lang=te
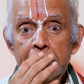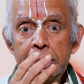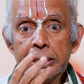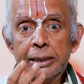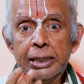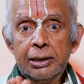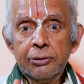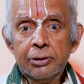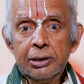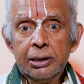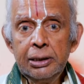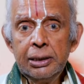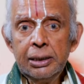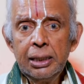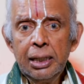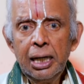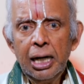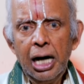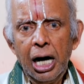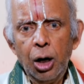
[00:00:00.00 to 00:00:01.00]
ఇదేమిటి
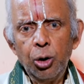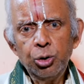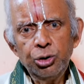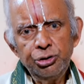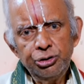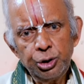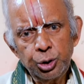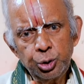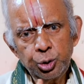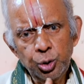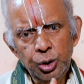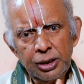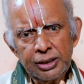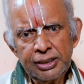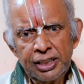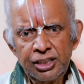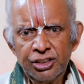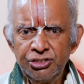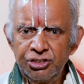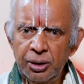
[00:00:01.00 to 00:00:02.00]
అవును
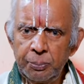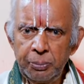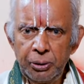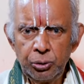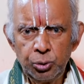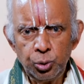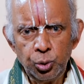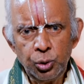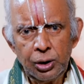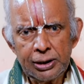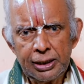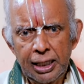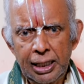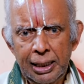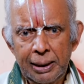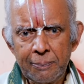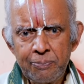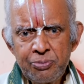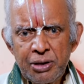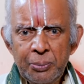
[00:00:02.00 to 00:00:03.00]
శత్రువులందరినీ చంపావు నువ్వు కదా
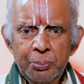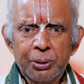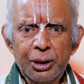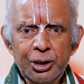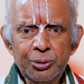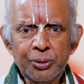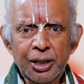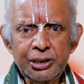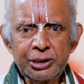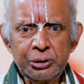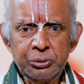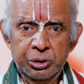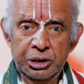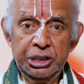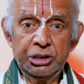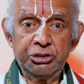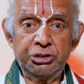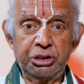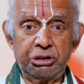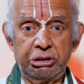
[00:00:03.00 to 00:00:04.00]
పేరు మాత్రం
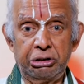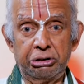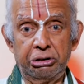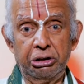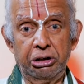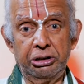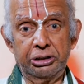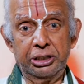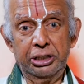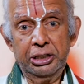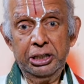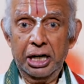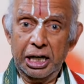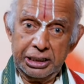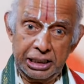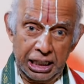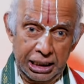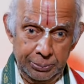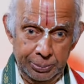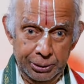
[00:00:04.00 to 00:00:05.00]
చక్రధారి
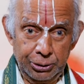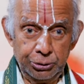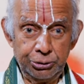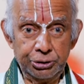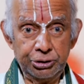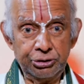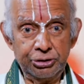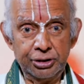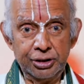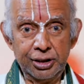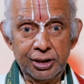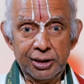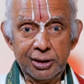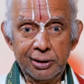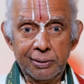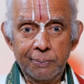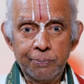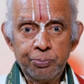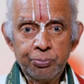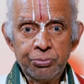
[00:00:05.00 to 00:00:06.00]
అని ఆయన పేరు వచ్చేసింది
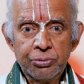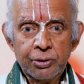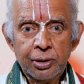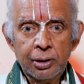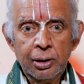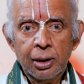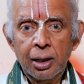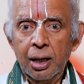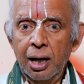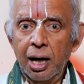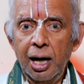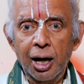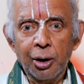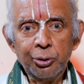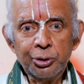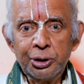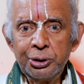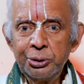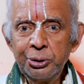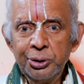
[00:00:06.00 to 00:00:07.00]

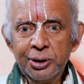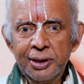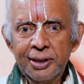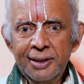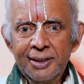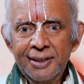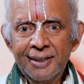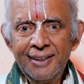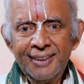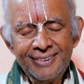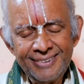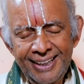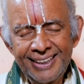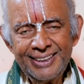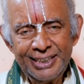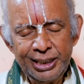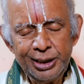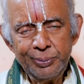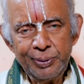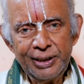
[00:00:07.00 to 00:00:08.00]
అవునండో నాకు
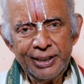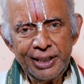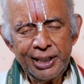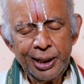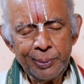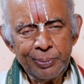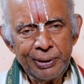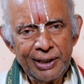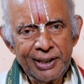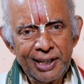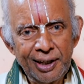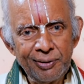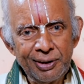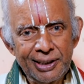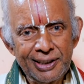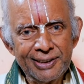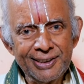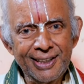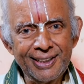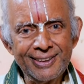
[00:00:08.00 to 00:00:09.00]
ఇండిపెండెంట్గా పేరు
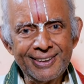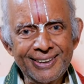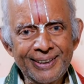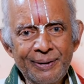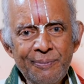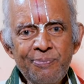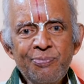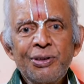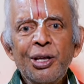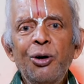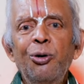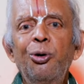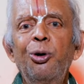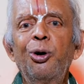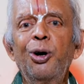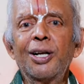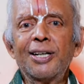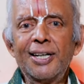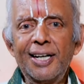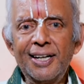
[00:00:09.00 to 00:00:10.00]
రావాలన్నట్ట
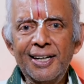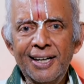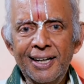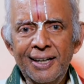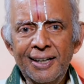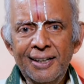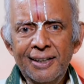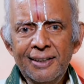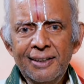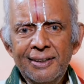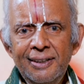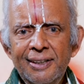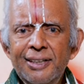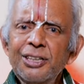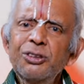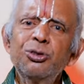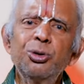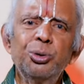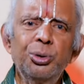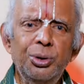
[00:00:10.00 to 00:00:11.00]
ఓహో అలాగా
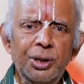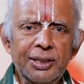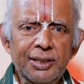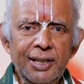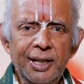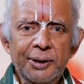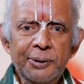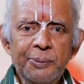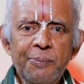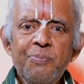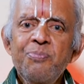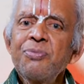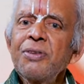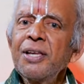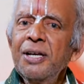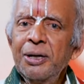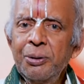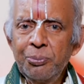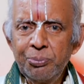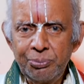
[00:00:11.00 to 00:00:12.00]
చూడు అన్నాడు
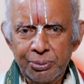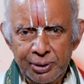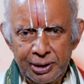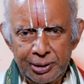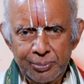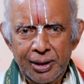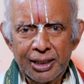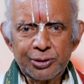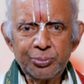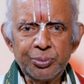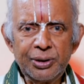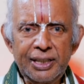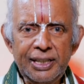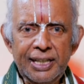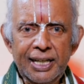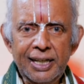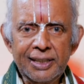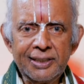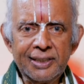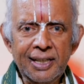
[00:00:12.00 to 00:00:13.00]
పరమాత్మ
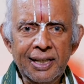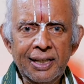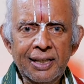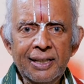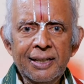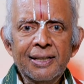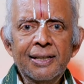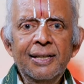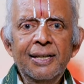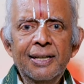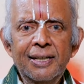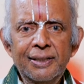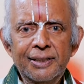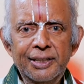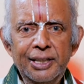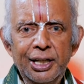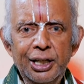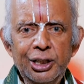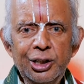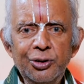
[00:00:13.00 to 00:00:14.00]
అడిగట
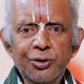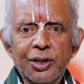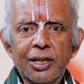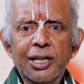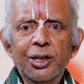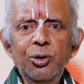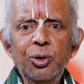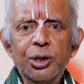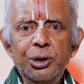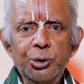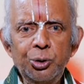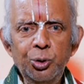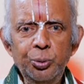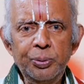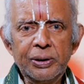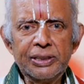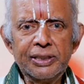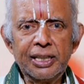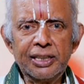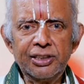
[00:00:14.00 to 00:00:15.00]
నేను వెళ్ళి ఒక
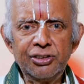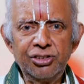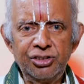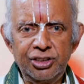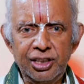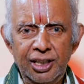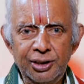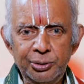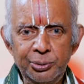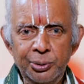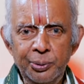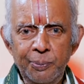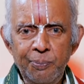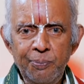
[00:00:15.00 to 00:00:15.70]
రూపం ధరిస్తాను